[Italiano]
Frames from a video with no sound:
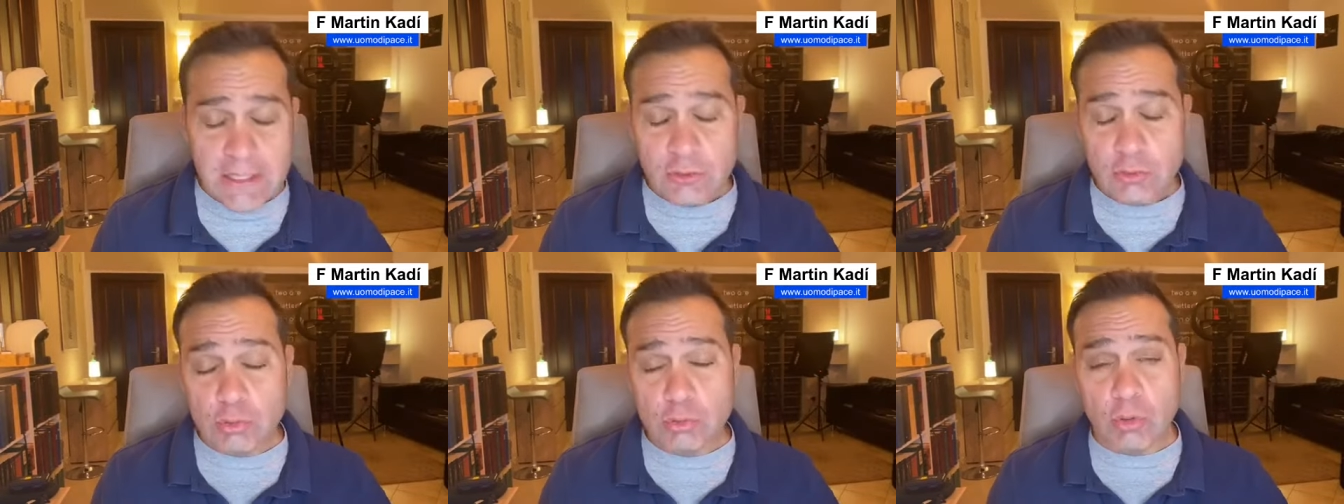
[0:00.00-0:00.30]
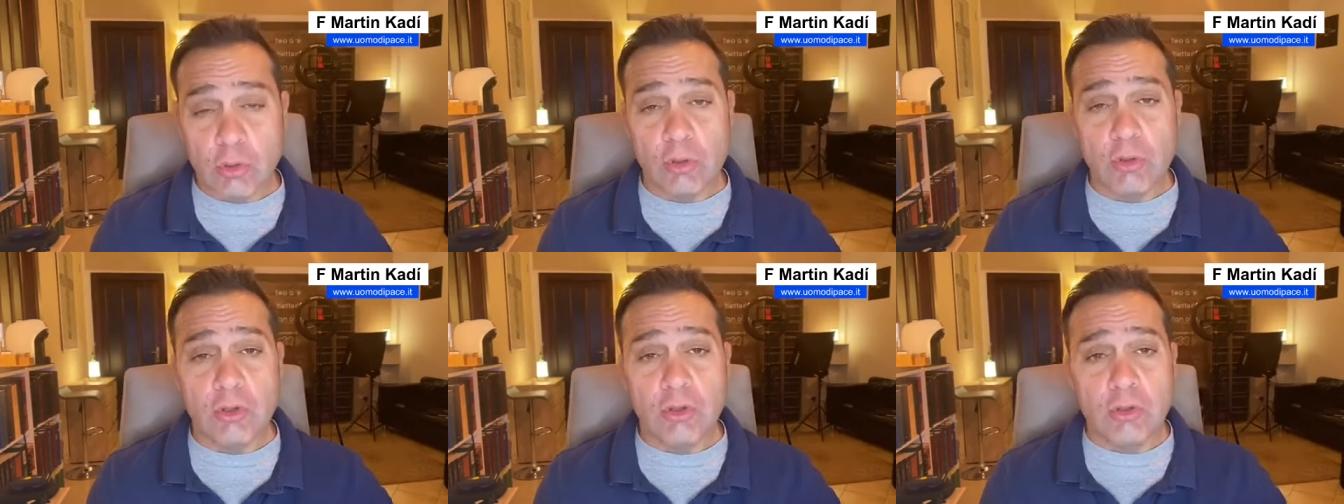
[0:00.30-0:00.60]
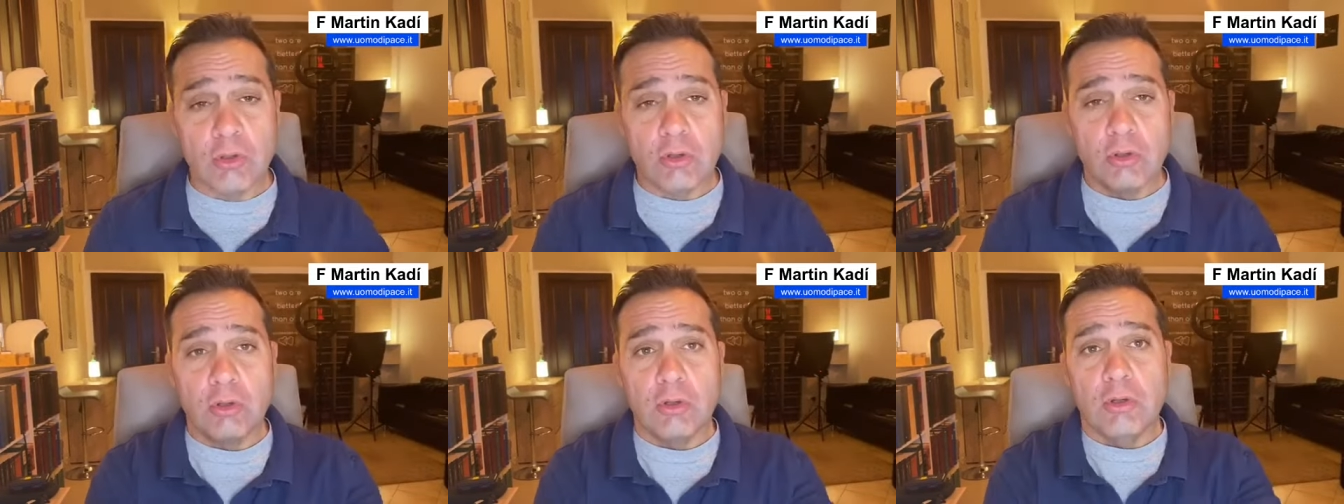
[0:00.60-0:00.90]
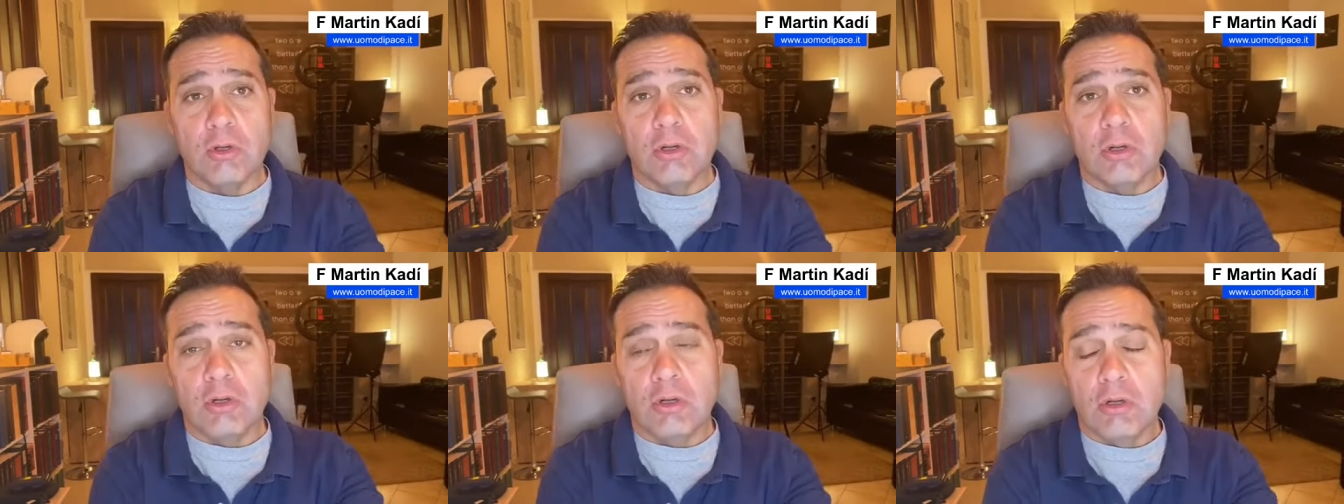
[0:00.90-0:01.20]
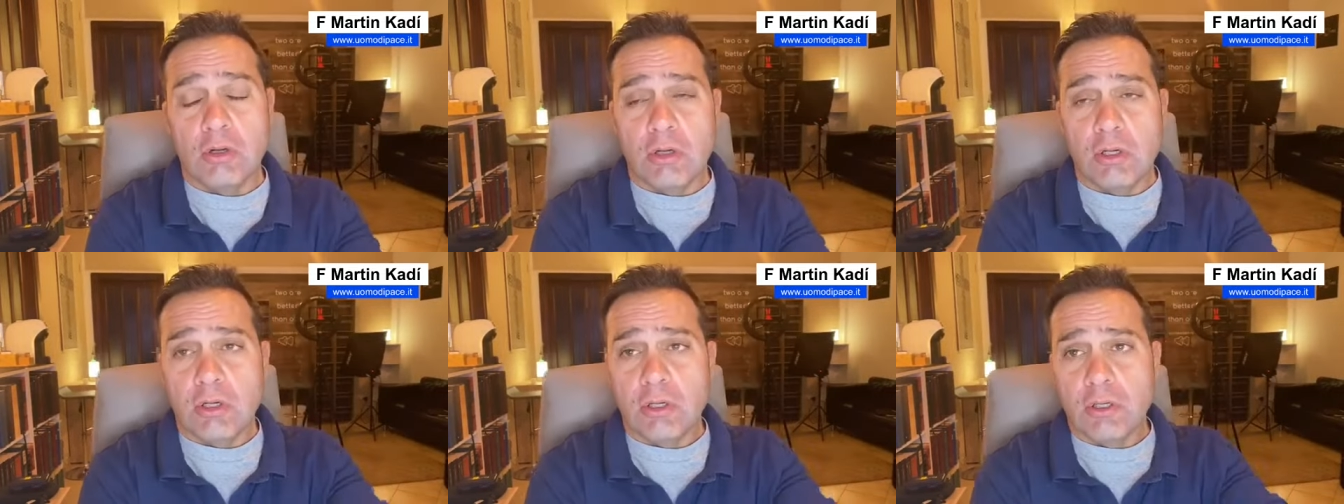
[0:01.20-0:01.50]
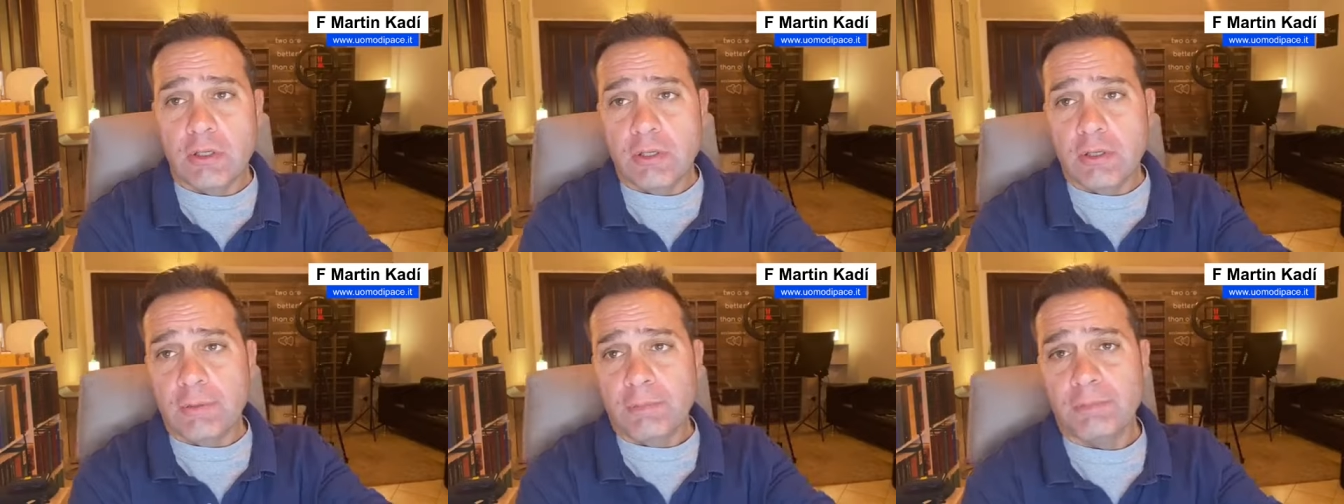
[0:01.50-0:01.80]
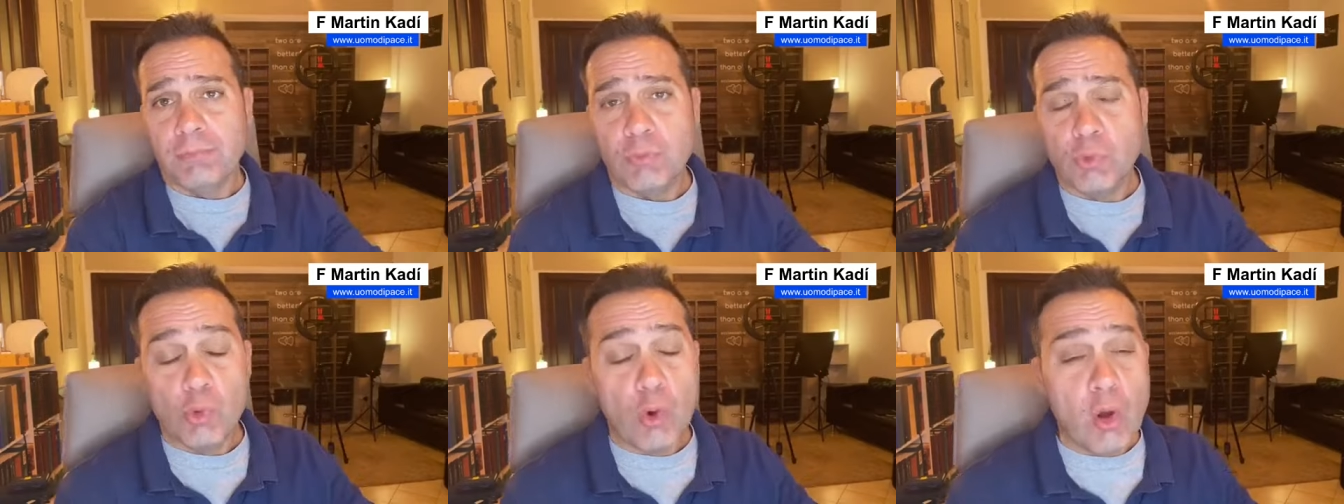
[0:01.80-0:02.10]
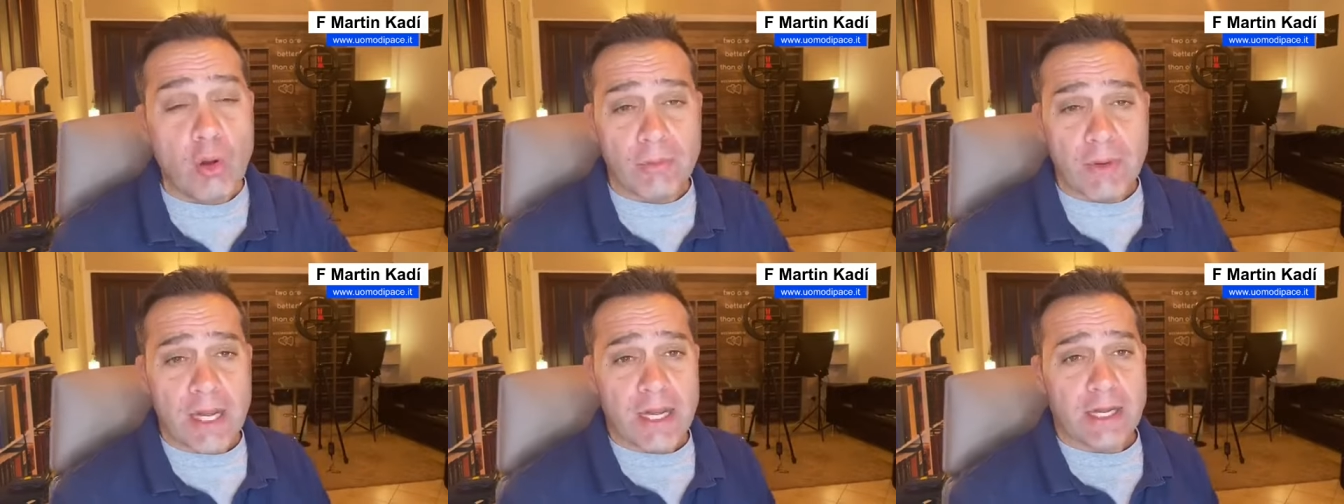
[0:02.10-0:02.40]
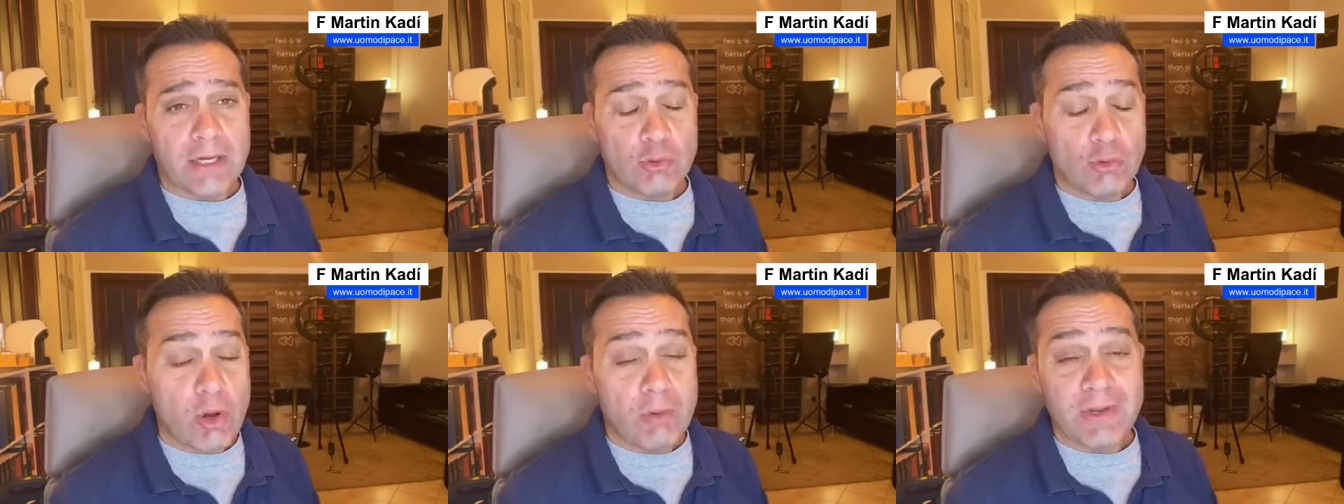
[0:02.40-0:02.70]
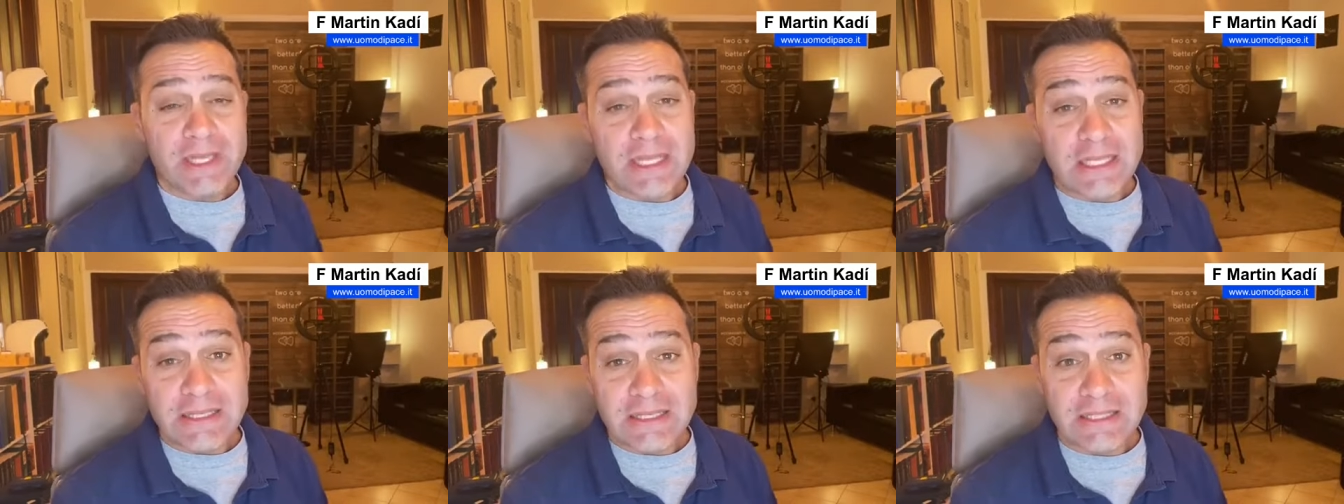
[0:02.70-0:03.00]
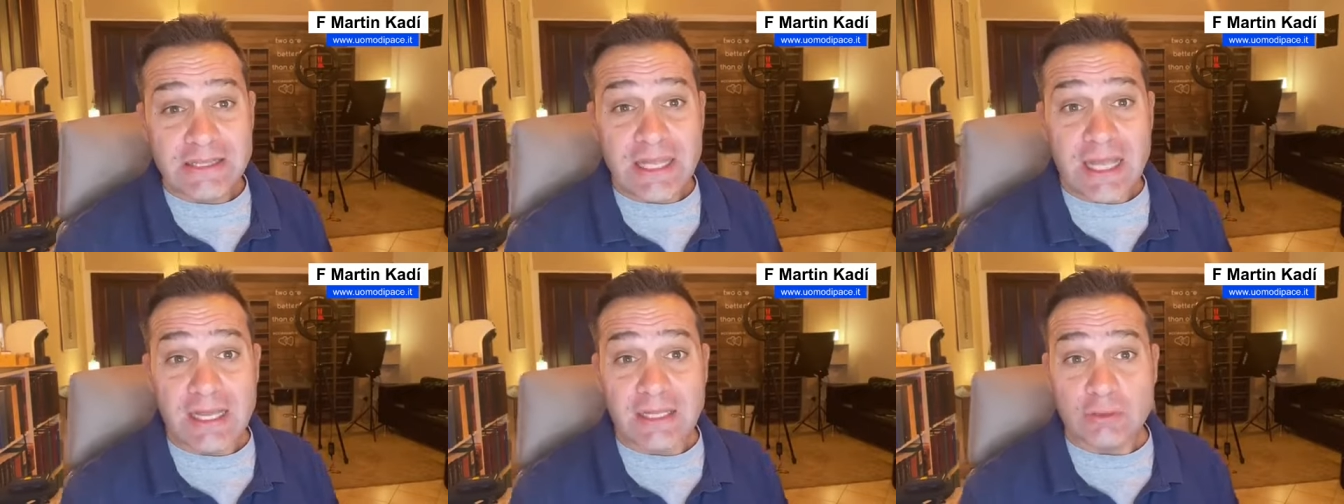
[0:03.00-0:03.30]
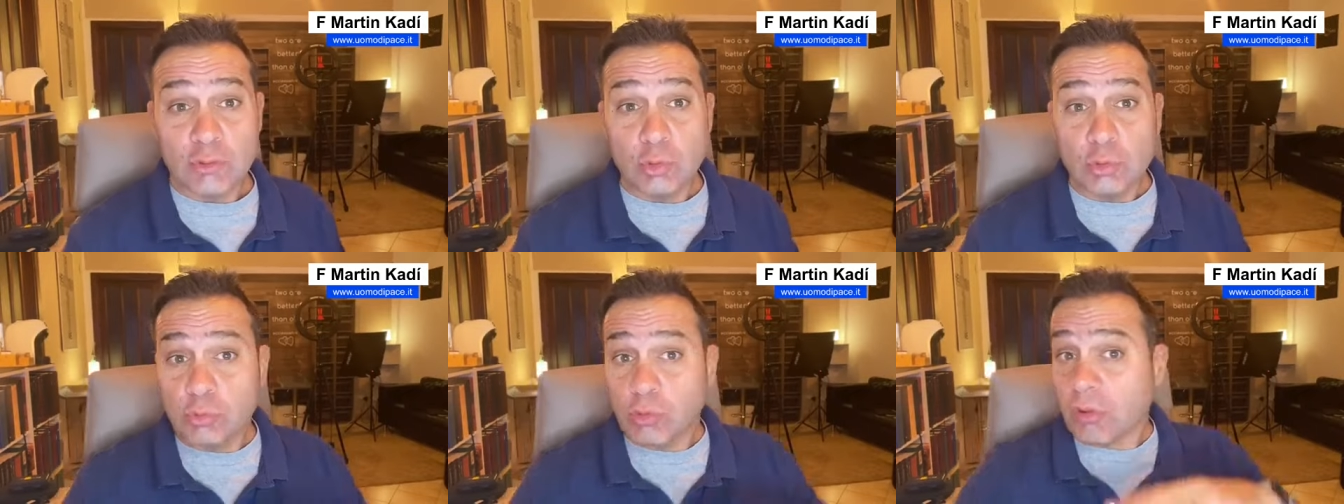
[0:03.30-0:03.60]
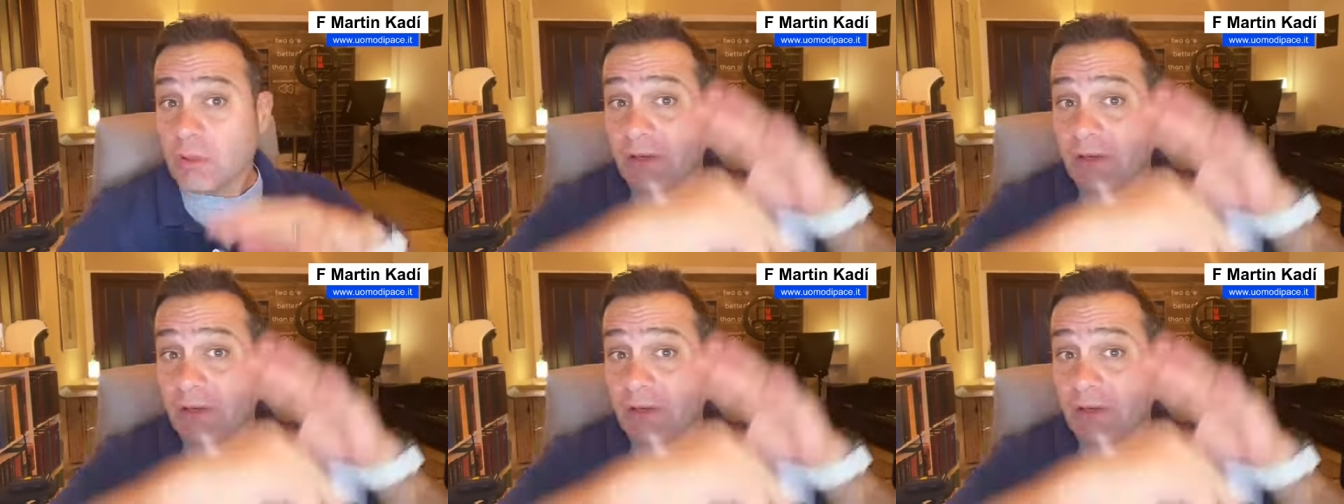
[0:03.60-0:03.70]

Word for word: tutto uh, nuova, nuova, identità, tutto